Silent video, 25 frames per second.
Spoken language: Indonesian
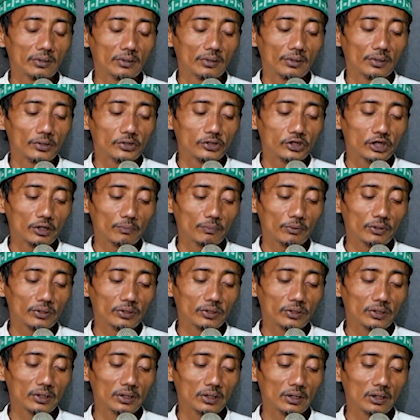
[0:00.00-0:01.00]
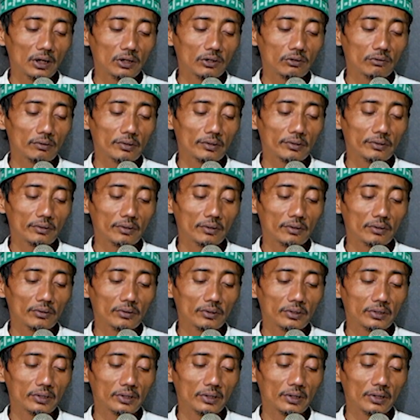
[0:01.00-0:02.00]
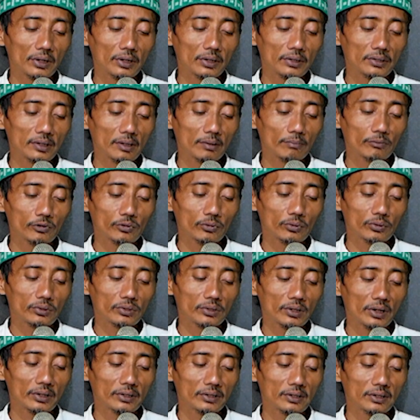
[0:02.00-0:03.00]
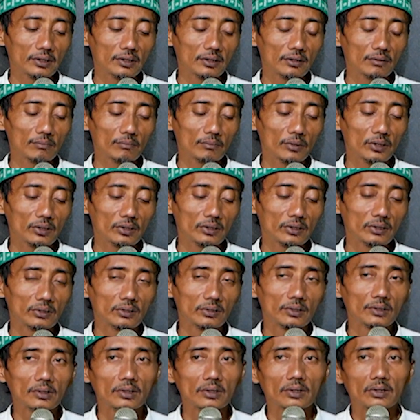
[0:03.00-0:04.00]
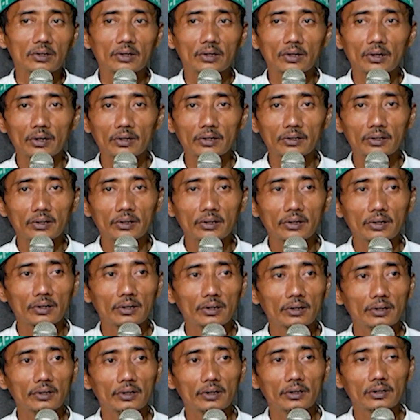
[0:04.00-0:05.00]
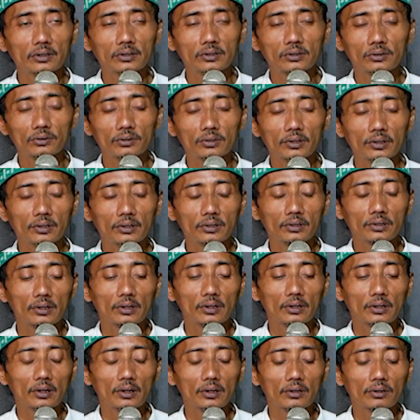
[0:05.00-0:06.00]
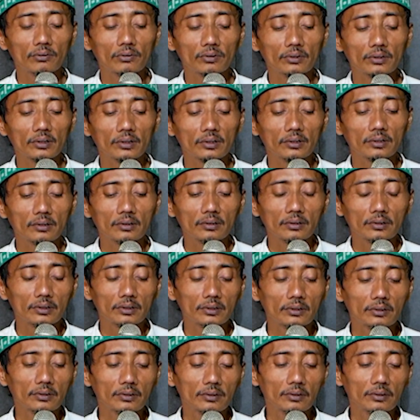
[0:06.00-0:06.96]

Sepenting ayu dan norok dak kitab sunnah jadi emah Karena kala anjuran dari Al-Quran, ya.